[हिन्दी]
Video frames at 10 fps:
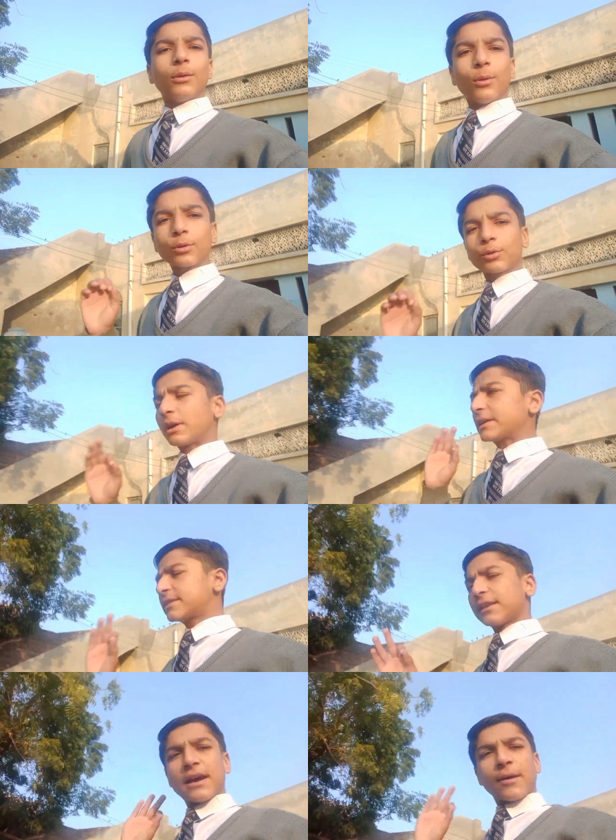हेलो तो
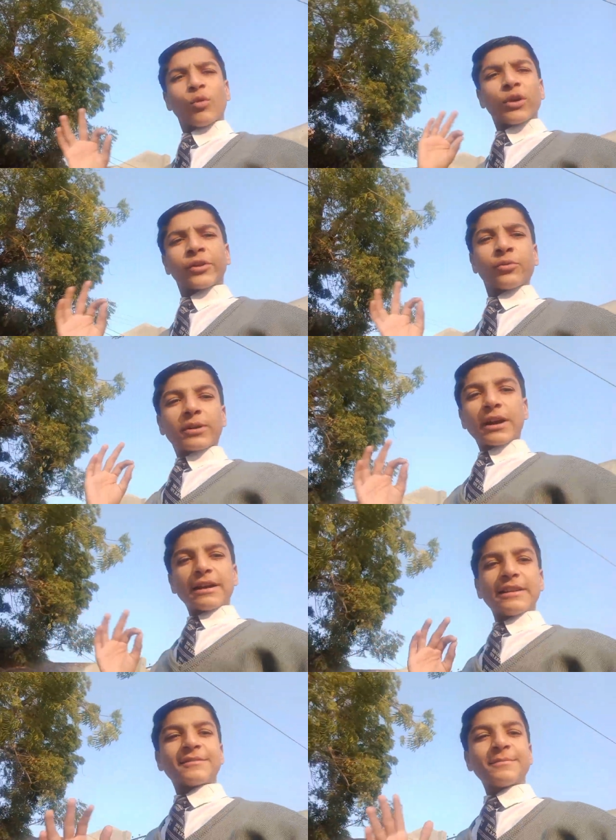अस्सलाम वालेकुम
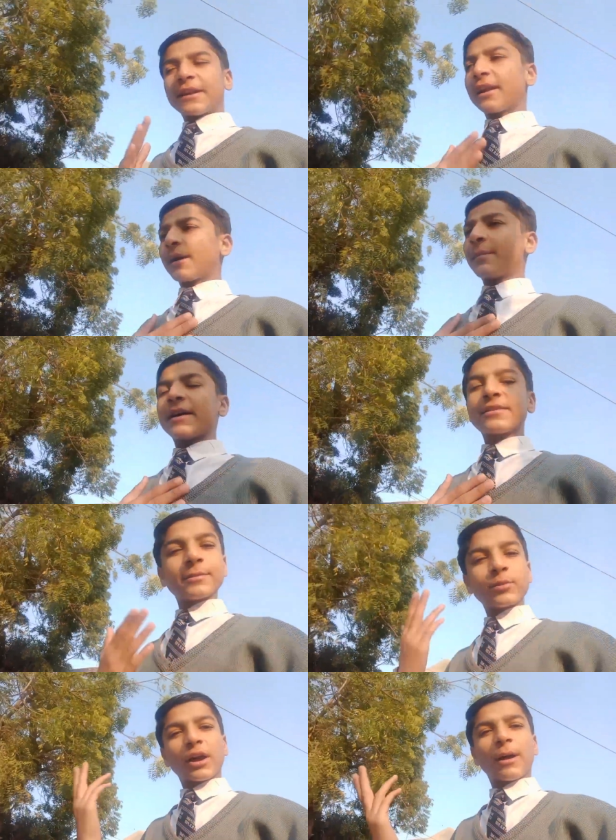गाइस मेरा नाम है
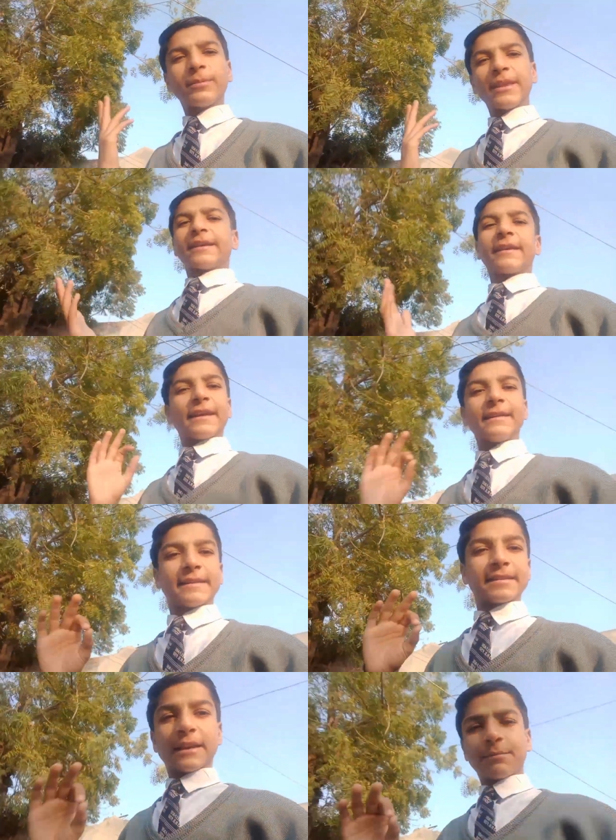हाशिम और आप देख रहे हैं
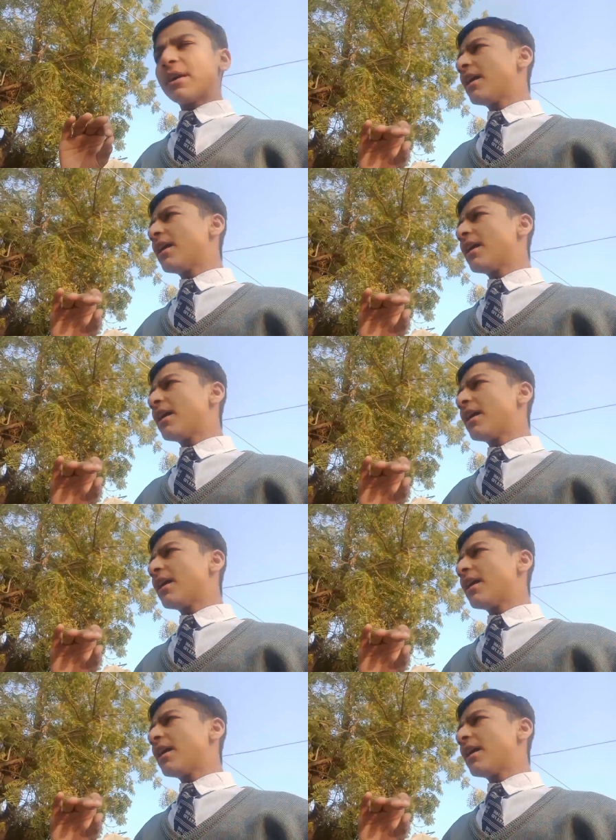देसी हब